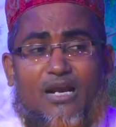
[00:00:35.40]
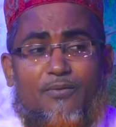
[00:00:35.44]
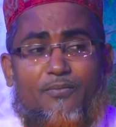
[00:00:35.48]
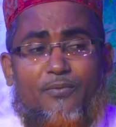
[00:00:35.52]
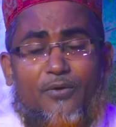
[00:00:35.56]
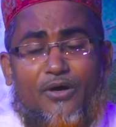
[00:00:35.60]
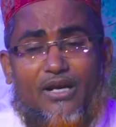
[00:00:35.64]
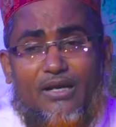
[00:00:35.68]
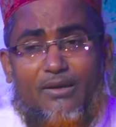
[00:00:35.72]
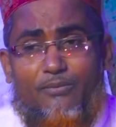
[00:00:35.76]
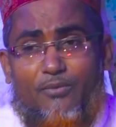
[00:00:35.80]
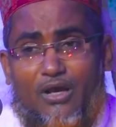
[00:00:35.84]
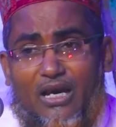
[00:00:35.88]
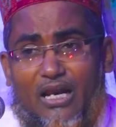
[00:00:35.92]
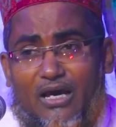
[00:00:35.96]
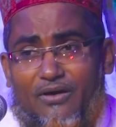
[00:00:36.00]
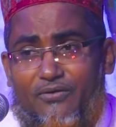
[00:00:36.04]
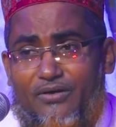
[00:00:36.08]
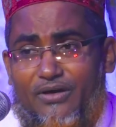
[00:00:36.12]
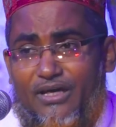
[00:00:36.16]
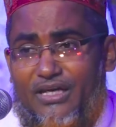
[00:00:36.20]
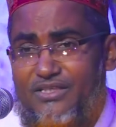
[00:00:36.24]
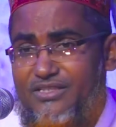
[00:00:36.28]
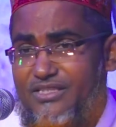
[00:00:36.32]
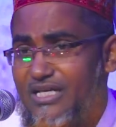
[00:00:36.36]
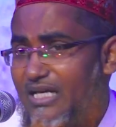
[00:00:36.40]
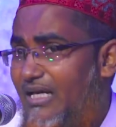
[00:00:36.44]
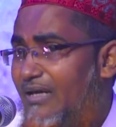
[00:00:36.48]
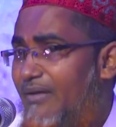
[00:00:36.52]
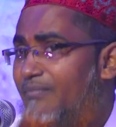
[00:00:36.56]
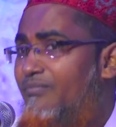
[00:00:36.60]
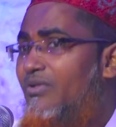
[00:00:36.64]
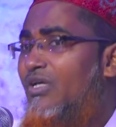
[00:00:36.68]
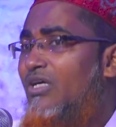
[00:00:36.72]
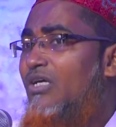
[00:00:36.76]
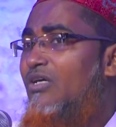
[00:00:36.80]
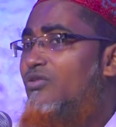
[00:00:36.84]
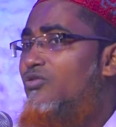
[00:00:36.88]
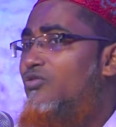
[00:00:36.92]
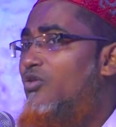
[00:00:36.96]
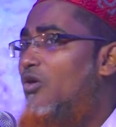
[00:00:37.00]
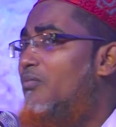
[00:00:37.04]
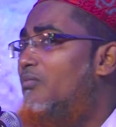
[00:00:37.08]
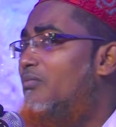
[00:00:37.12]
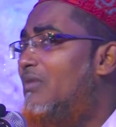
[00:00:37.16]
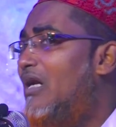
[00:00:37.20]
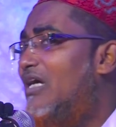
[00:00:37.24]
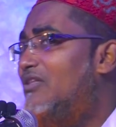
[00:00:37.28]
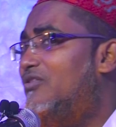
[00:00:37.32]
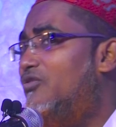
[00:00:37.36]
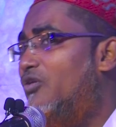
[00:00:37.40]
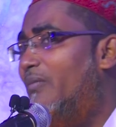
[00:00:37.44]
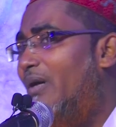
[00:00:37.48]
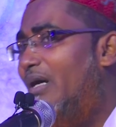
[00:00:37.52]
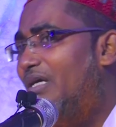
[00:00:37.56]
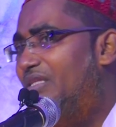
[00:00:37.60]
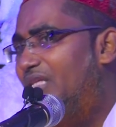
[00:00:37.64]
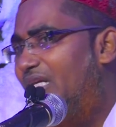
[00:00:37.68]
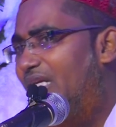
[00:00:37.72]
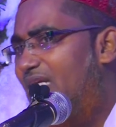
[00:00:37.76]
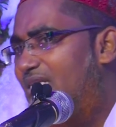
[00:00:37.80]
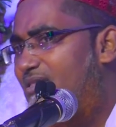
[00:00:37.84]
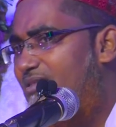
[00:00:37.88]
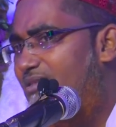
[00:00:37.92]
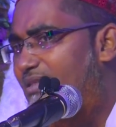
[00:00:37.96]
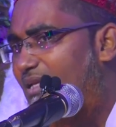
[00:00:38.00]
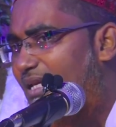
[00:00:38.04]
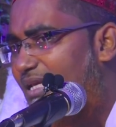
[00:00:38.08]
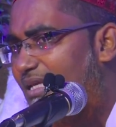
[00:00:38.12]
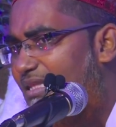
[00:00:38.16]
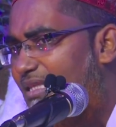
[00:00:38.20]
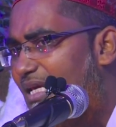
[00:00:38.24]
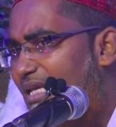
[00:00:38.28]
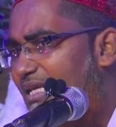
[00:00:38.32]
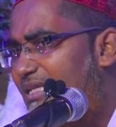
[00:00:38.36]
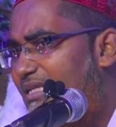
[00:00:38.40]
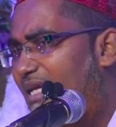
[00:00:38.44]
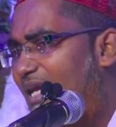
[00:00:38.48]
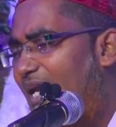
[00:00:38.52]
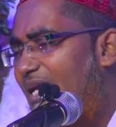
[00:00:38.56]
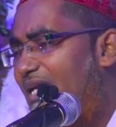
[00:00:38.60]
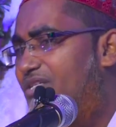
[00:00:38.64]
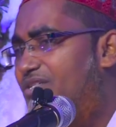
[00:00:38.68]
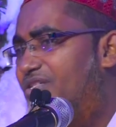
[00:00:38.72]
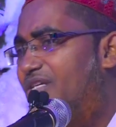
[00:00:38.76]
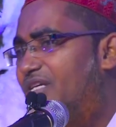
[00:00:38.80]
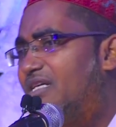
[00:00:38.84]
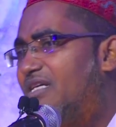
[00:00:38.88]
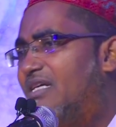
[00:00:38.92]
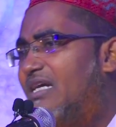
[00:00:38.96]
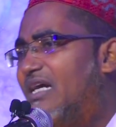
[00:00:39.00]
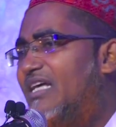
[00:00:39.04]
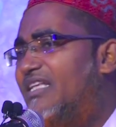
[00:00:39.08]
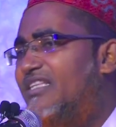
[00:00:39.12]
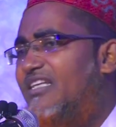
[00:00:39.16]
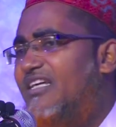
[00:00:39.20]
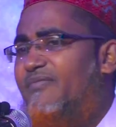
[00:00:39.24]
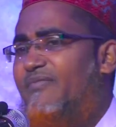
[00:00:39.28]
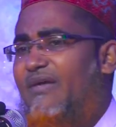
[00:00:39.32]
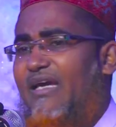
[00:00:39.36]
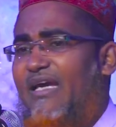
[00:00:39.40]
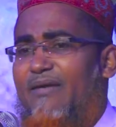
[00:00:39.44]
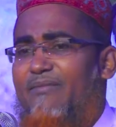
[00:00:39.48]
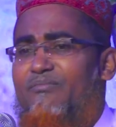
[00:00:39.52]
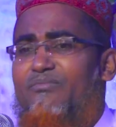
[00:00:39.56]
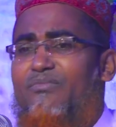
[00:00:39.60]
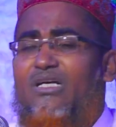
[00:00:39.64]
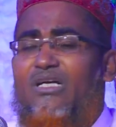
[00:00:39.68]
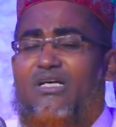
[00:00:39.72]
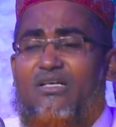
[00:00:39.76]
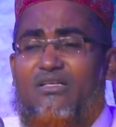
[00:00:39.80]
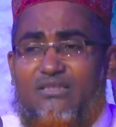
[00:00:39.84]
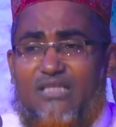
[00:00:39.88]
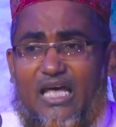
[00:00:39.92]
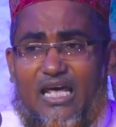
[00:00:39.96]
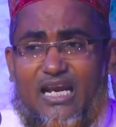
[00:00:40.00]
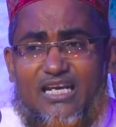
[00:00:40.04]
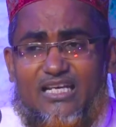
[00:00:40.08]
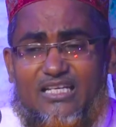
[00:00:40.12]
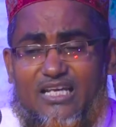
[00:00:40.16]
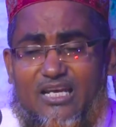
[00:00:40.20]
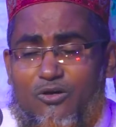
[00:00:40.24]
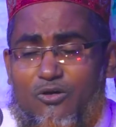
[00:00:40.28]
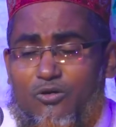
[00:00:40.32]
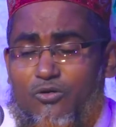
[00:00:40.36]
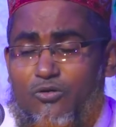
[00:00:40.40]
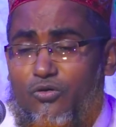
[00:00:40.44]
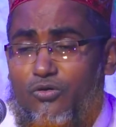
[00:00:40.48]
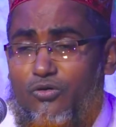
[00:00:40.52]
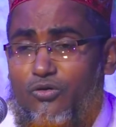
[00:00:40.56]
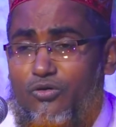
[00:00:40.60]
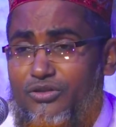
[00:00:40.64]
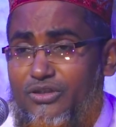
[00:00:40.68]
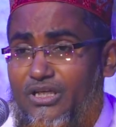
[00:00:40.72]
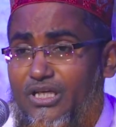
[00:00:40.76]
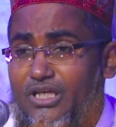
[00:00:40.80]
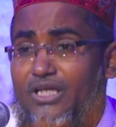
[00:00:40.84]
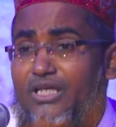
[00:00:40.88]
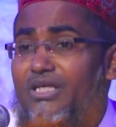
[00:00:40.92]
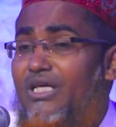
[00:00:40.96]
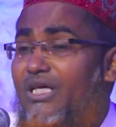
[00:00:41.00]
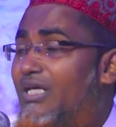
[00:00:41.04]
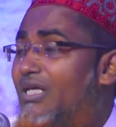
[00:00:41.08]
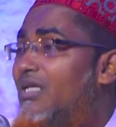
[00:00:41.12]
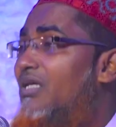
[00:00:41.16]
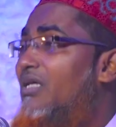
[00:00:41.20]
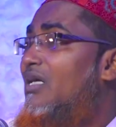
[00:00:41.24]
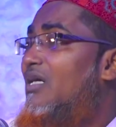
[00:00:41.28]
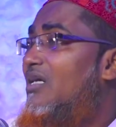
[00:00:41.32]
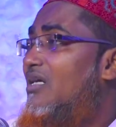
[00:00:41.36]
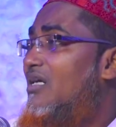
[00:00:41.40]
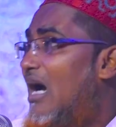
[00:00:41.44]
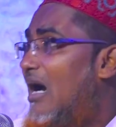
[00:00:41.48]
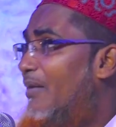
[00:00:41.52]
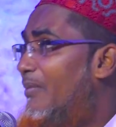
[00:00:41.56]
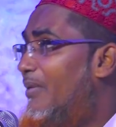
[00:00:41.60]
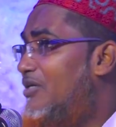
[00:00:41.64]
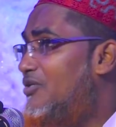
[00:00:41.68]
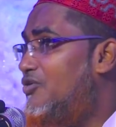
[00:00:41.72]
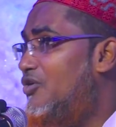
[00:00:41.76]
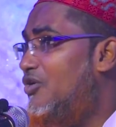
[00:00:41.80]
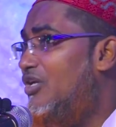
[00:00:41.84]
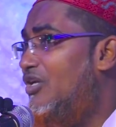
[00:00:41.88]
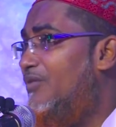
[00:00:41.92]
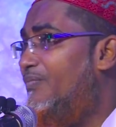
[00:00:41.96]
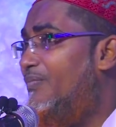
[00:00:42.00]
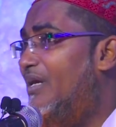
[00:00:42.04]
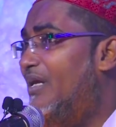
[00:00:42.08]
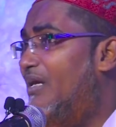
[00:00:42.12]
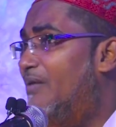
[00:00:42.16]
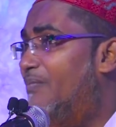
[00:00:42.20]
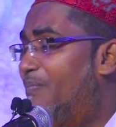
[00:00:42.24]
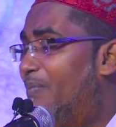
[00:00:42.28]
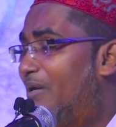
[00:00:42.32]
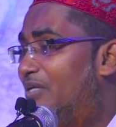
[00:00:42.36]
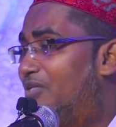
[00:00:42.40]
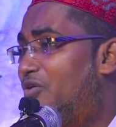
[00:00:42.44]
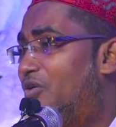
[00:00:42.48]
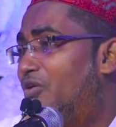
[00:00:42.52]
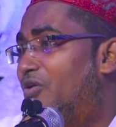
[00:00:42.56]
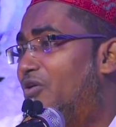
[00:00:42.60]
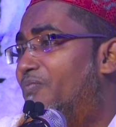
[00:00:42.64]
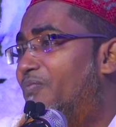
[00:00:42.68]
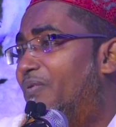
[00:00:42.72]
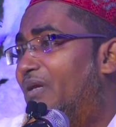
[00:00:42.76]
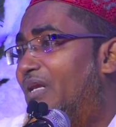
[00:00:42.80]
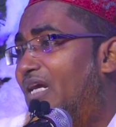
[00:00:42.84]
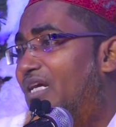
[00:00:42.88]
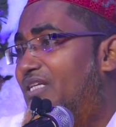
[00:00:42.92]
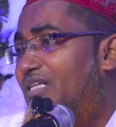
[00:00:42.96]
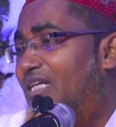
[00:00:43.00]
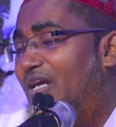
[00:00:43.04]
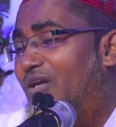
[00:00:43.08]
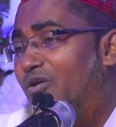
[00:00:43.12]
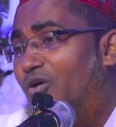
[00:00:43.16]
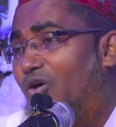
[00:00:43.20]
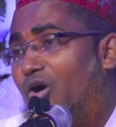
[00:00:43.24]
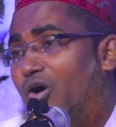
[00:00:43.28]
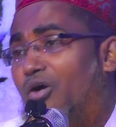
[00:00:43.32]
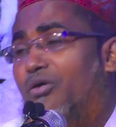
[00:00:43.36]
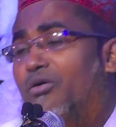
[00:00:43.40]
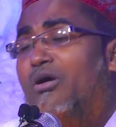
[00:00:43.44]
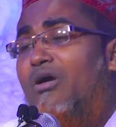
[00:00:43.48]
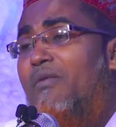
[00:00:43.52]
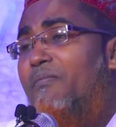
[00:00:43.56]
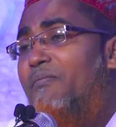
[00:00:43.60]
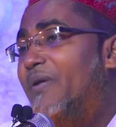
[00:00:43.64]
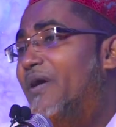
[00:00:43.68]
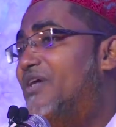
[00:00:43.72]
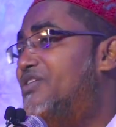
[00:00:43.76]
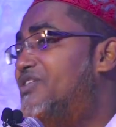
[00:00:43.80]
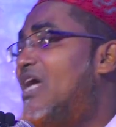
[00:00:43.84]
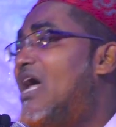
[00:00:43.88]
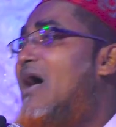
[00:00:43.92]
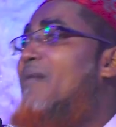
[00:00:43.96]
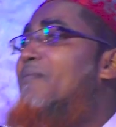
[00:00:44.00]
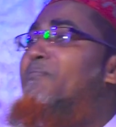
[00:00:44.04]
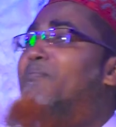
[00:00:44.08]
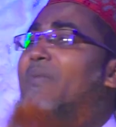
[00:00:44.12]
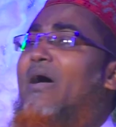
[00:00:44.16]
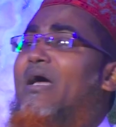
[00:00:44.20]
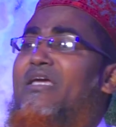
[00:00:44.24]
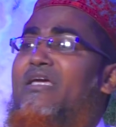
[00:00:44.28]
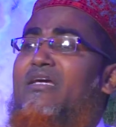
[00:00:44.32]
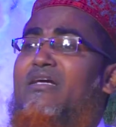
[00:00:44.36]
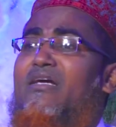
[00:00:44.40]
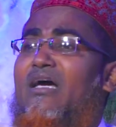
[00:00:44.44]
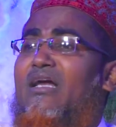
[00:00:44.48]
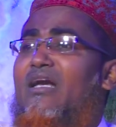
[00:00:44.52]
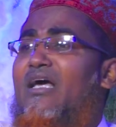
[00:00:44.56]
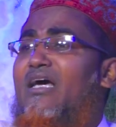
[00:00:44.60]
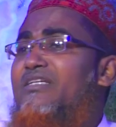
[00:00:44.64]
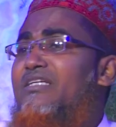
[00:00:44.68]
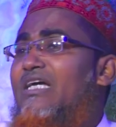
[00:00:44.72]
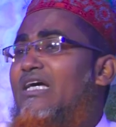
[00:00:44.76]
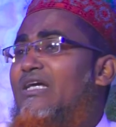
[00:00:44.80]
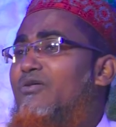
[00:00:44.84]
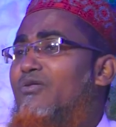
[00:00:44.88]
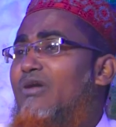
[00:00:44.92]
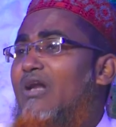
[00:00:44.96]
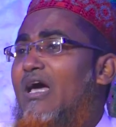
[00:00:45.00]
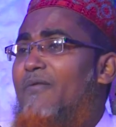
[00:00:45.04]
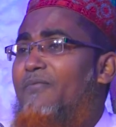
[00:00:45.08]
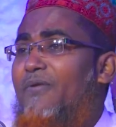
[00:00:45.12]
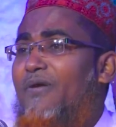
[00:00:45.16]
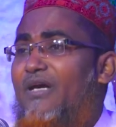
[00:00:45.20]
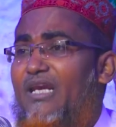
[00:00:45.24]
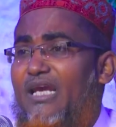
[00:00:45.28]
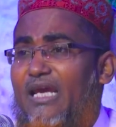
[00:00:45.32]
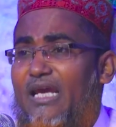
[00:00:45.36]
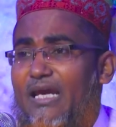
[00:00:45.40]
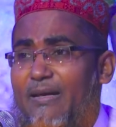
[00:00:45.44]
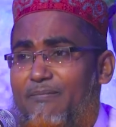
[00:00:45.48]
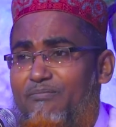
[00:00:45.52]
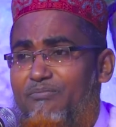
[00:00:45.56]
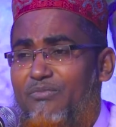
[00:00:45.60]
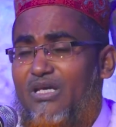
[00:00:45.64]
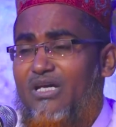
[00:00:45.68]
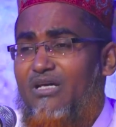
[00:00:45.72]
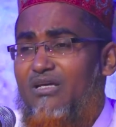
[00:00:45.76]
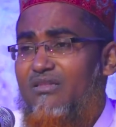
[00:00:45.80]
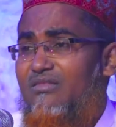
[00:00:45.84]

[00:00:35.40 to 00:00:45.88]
তারপরে বলা হয়েছে তোমরা তোমাদের স্ত্রীদেরকে এই শিক্ষা দেবে তারা যেন কোনো দিনই কাবা শরীফের পেছন ফিরে যেন পেশাব পায়খানা যেন না ফেরে